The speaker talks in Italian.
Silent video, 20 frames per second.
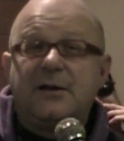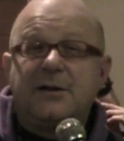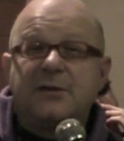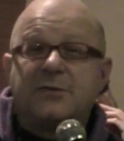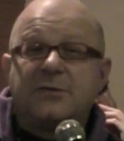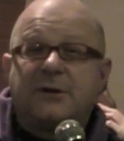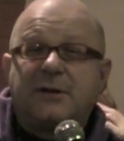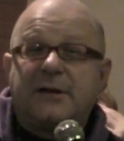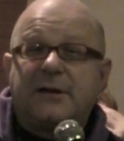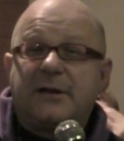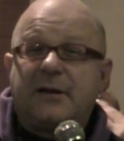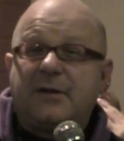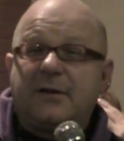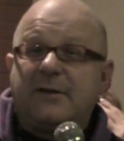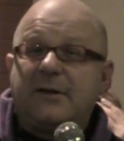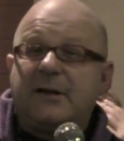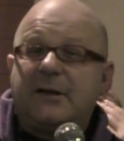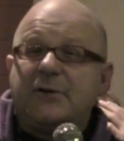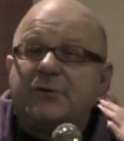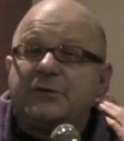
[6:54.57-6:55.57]
sono andato a
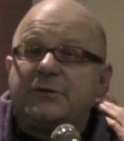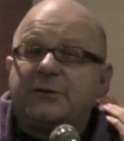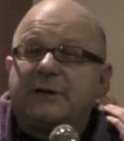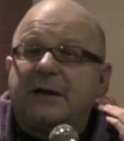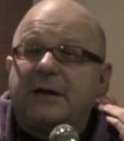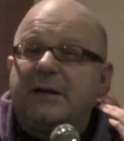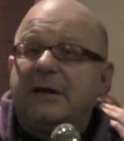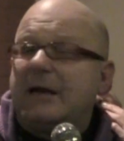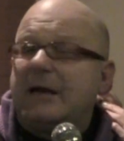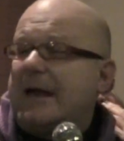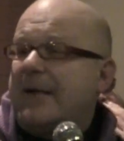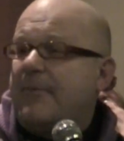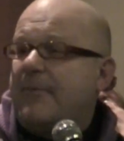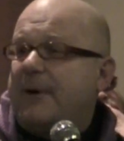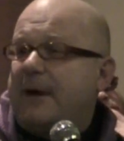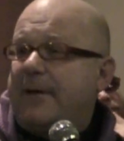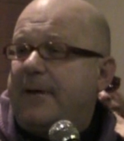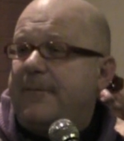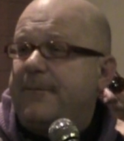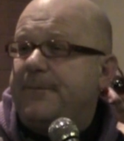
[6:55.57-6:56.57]
rivedere i giornali
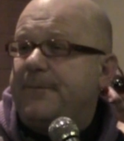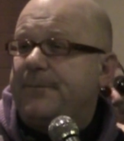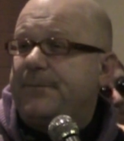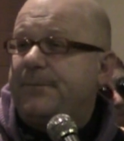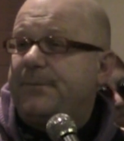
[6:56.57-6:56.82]
dell'epoca,